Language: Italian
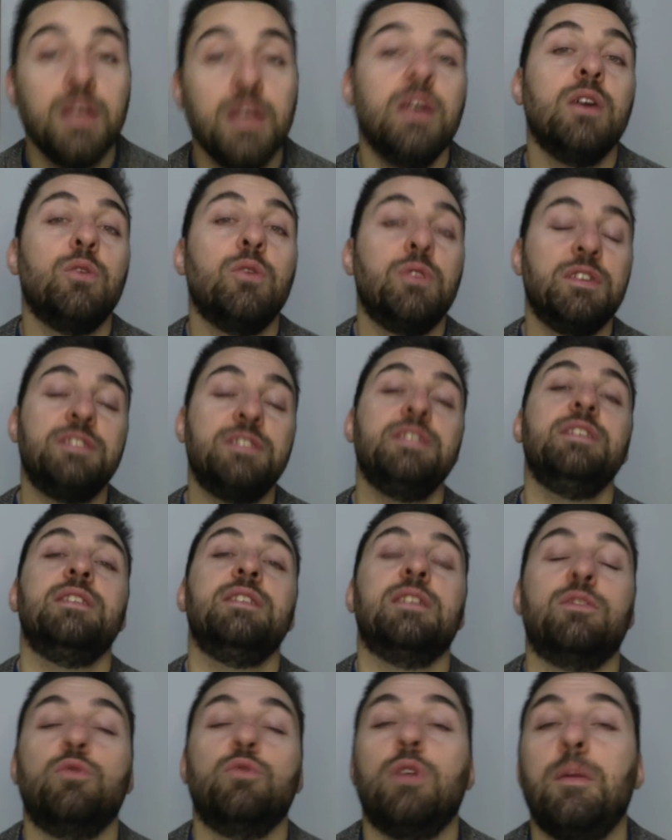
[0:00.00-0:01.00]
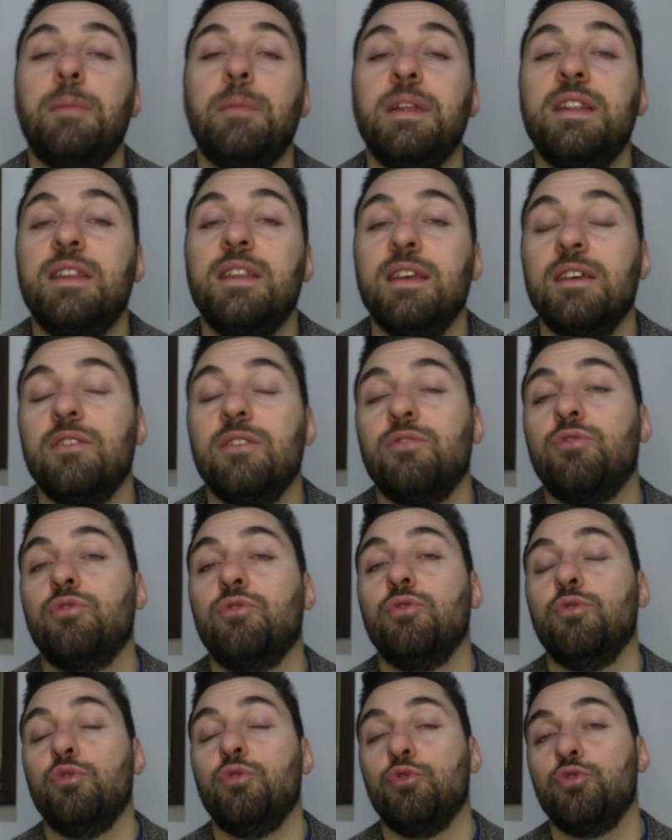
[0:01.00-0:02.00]
Questi naturalmente
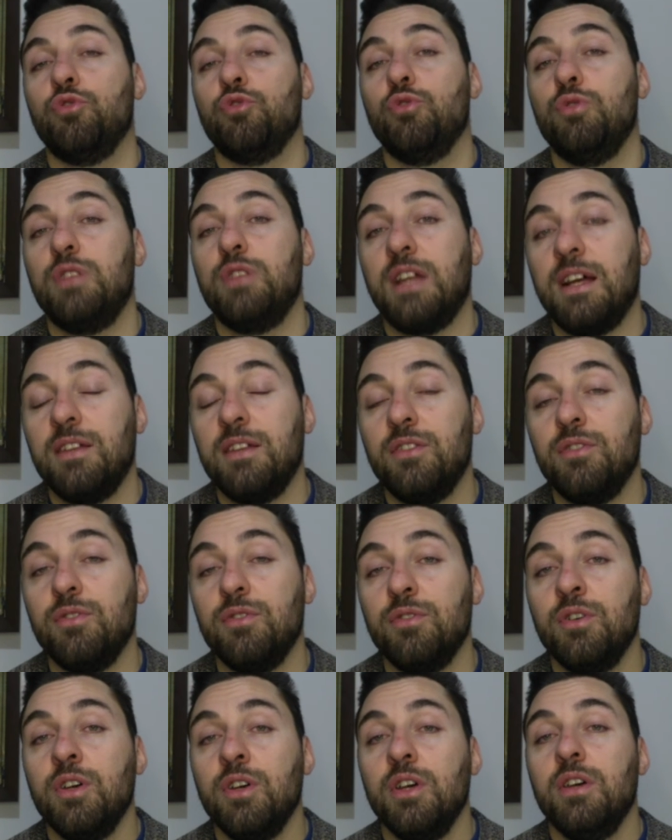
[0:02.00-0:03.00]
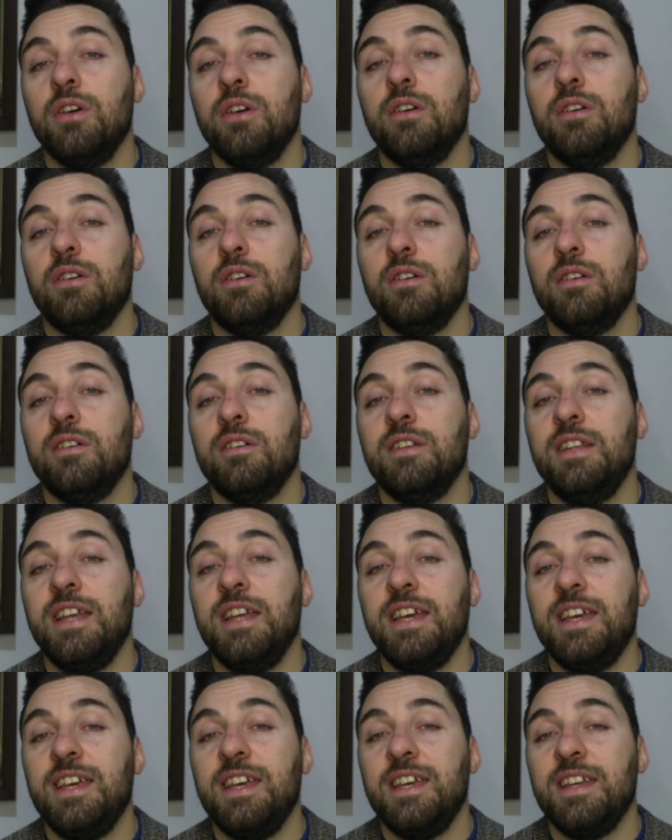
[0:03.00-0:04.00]
sono soltanto eh,
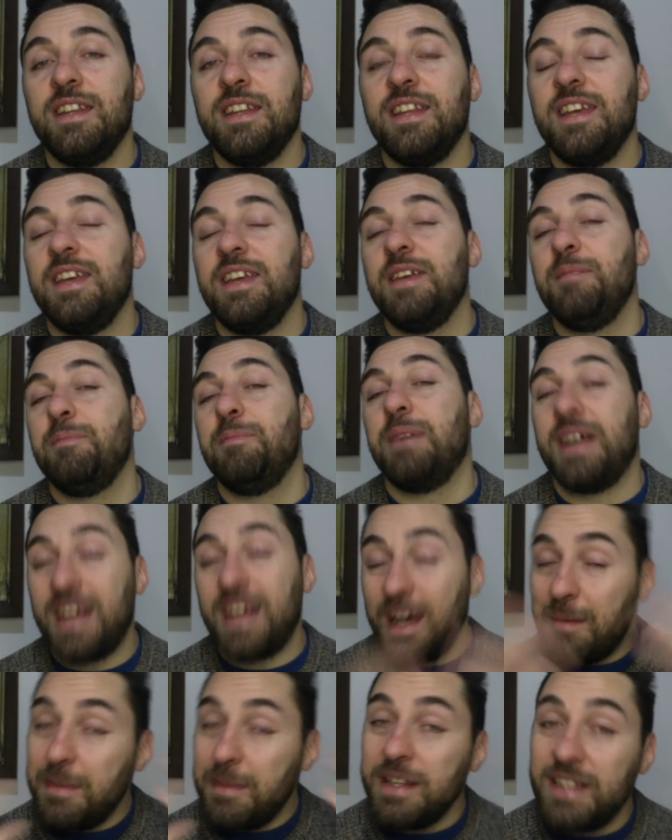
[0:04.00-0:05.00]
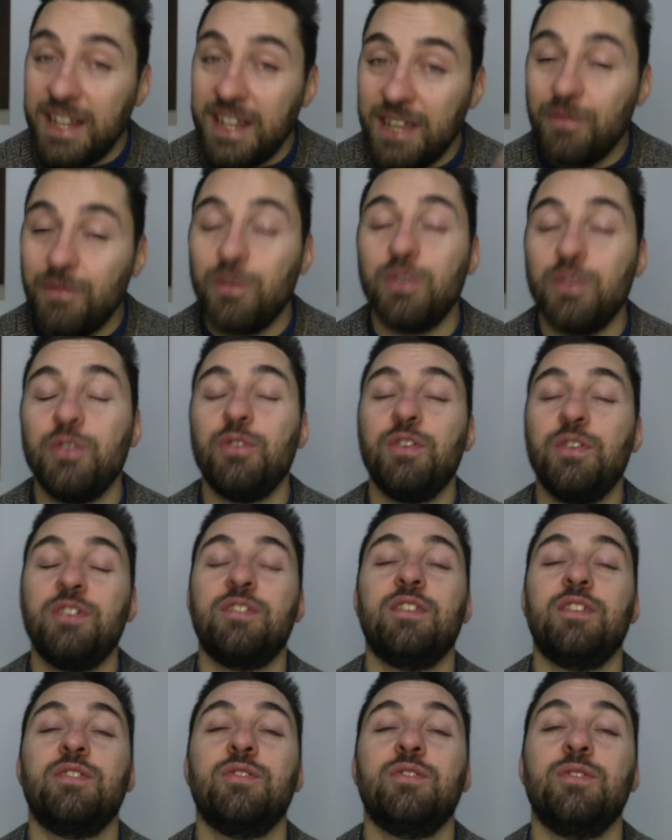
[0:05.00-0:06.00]
dei, dei, parametri, vogliono
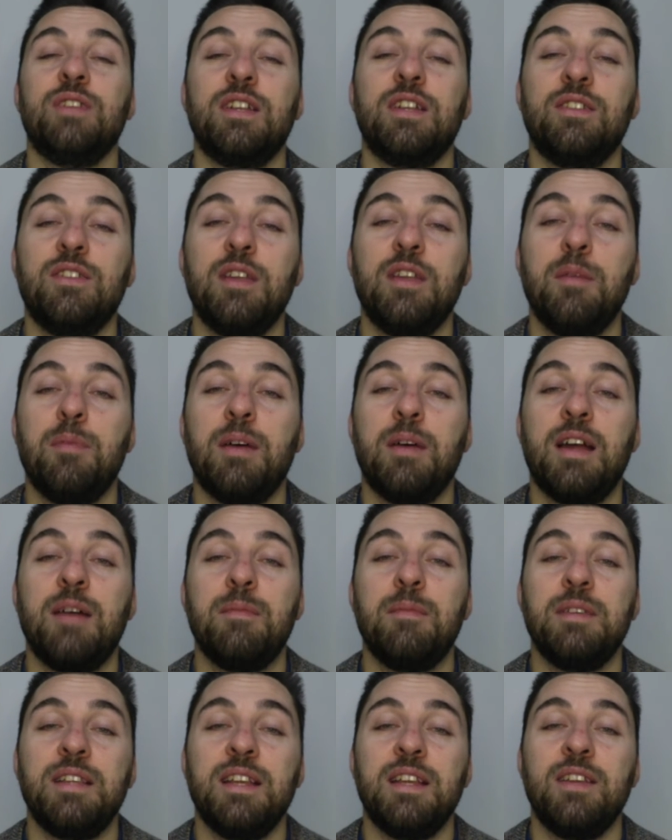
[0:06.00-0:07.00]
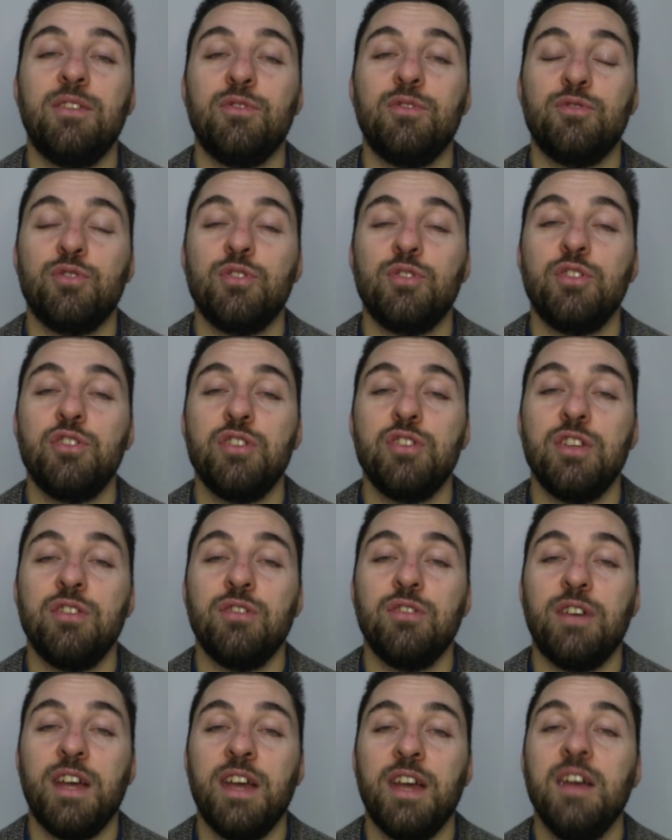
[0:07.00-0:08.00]
essere soltanto dei parametri, non sto dicendo
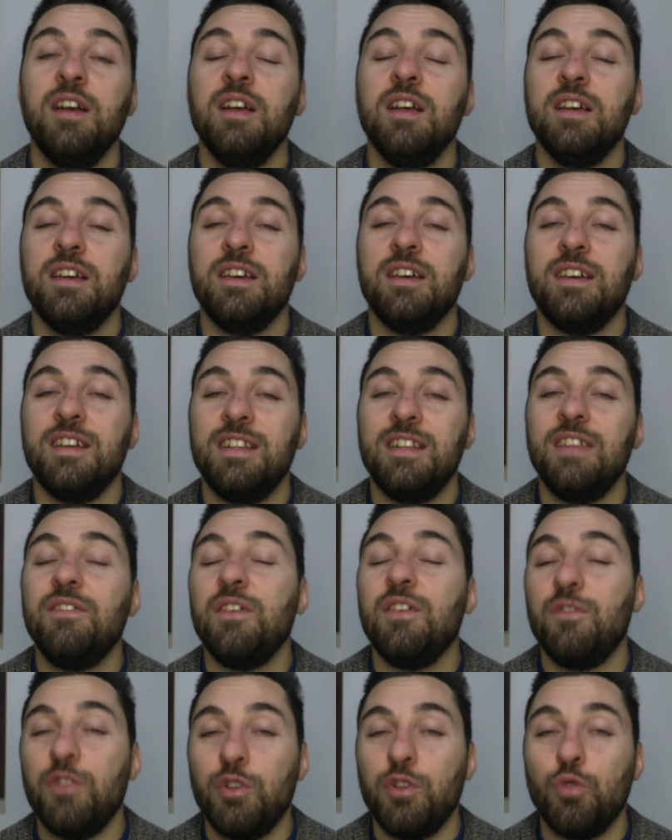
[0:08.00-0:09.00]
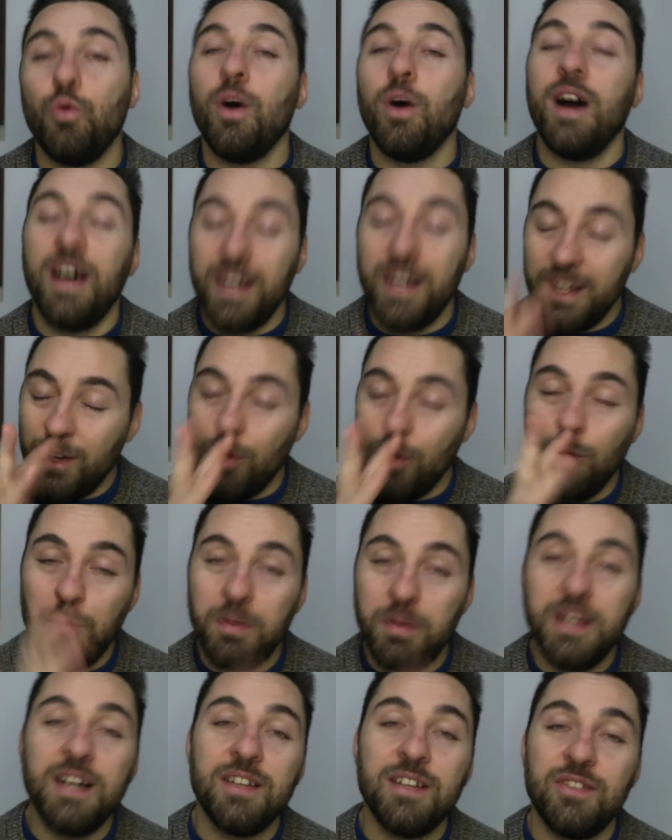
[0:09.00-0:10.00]
che eh, devi effettuare
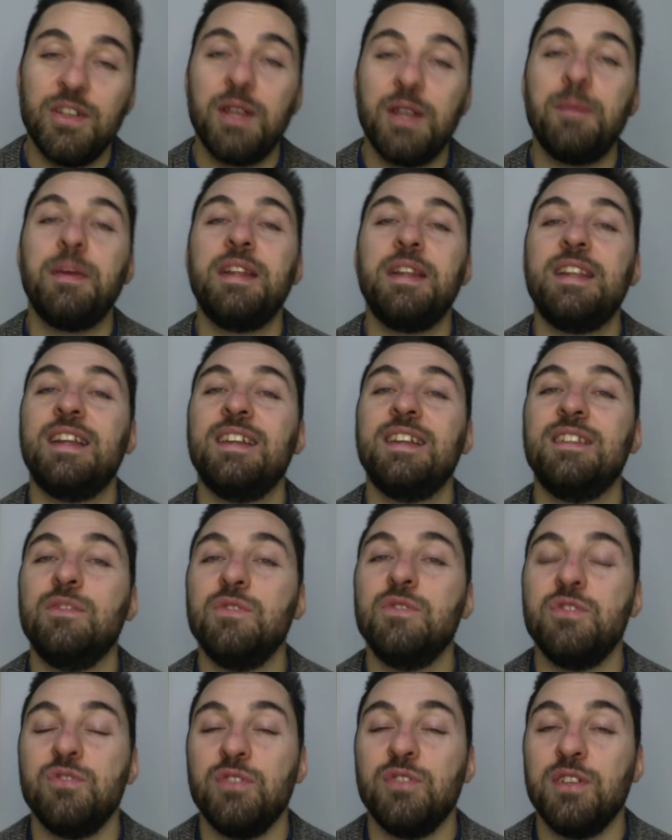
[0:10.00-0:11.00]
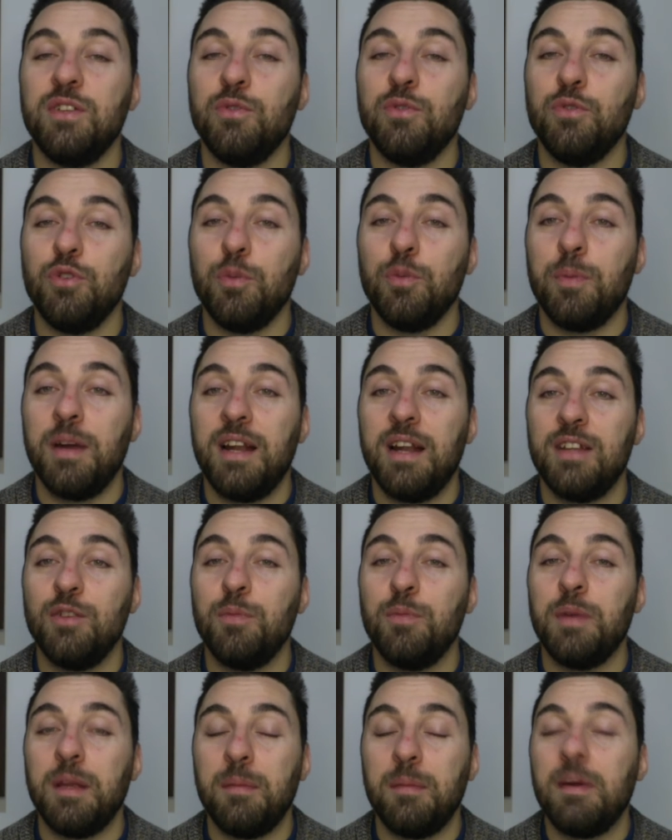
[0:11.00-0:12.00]
obbligatoriamente la divisione di cui ti ho parlato
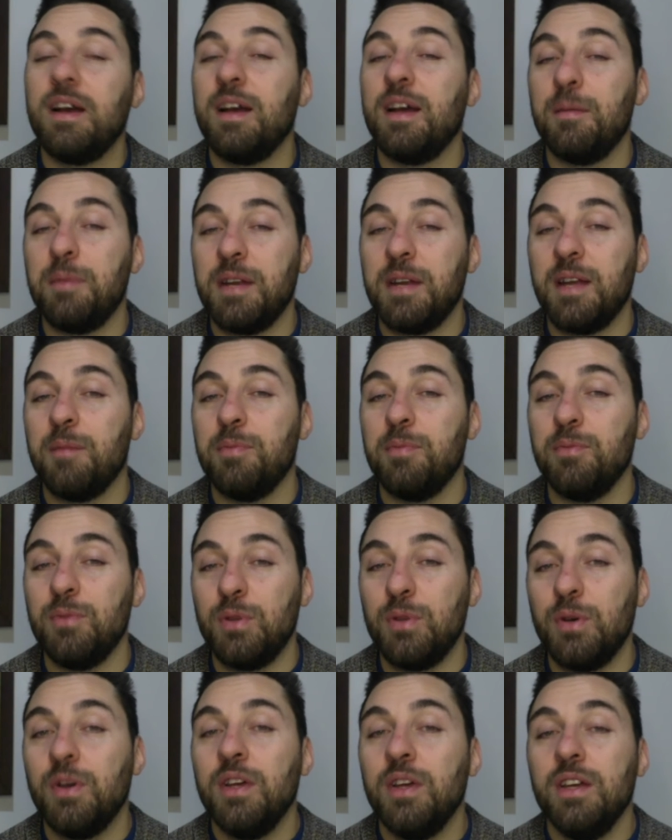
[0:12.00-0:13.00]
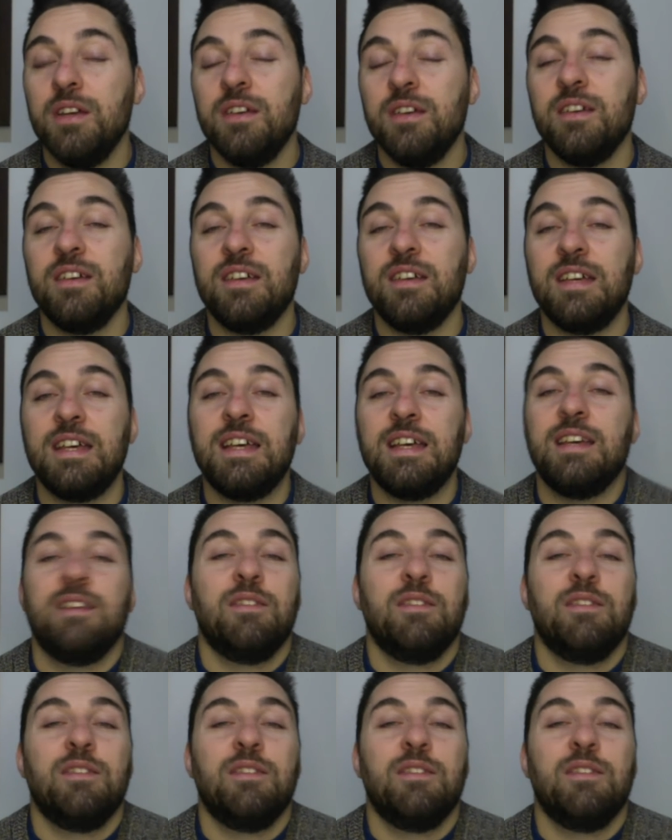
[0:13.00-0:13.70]
prima, anche perché appunto eh,